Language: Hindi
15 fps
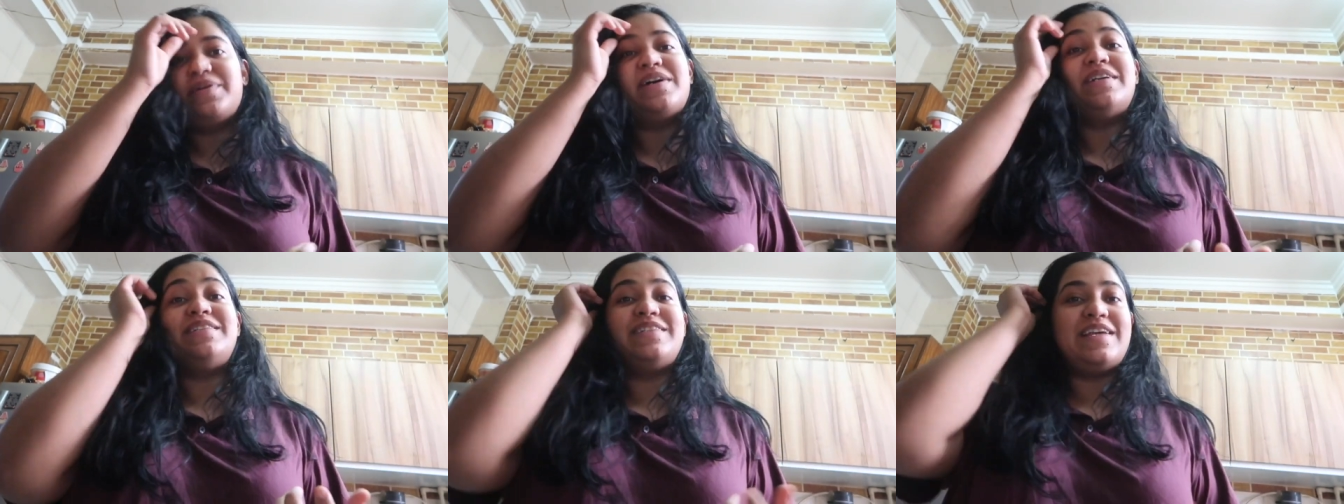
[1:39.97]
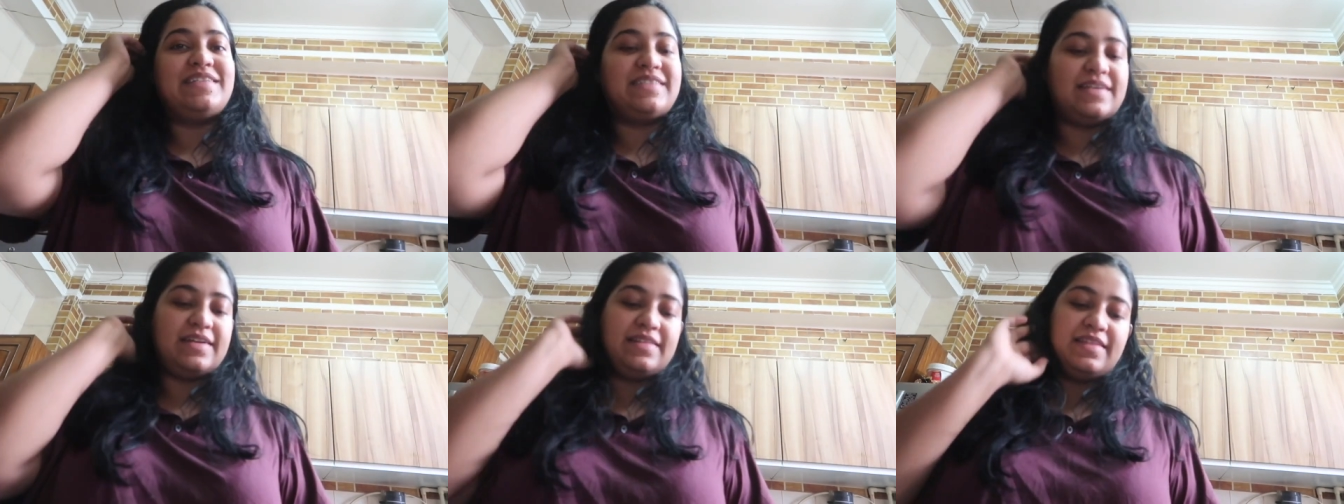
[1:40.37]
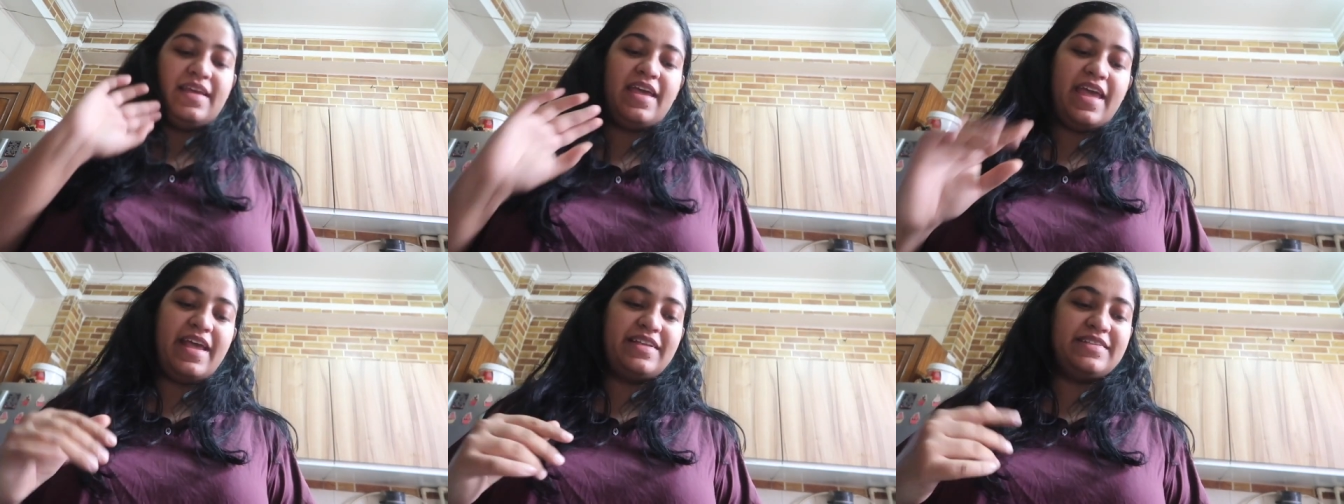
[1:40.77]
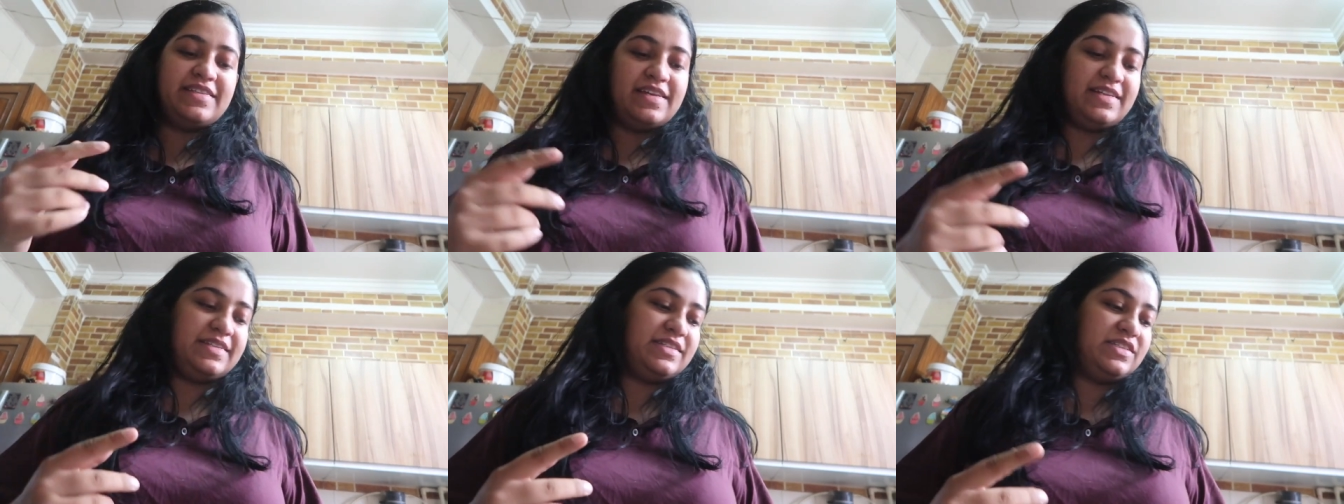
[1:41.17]
बर्ड्स नेस्ट करते हैं एग्स
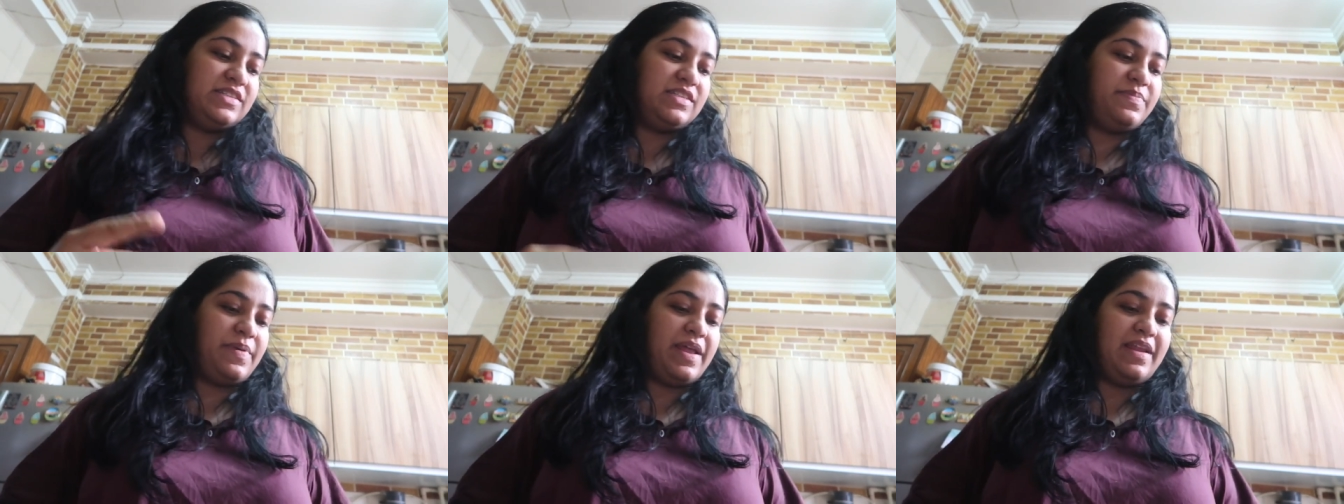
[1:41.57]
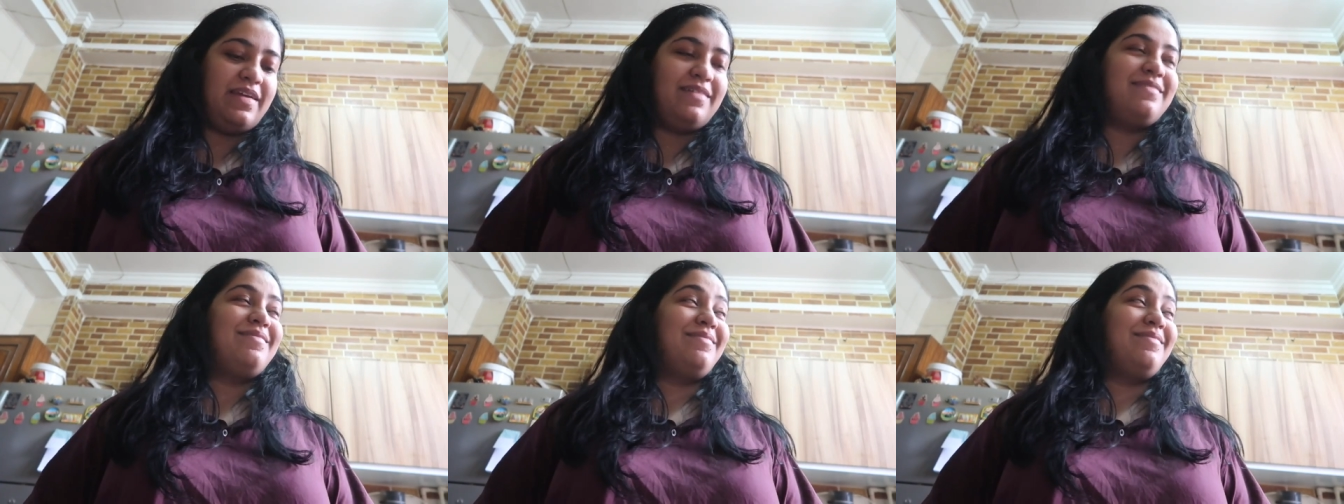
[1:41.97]
देने से जस्ट पहले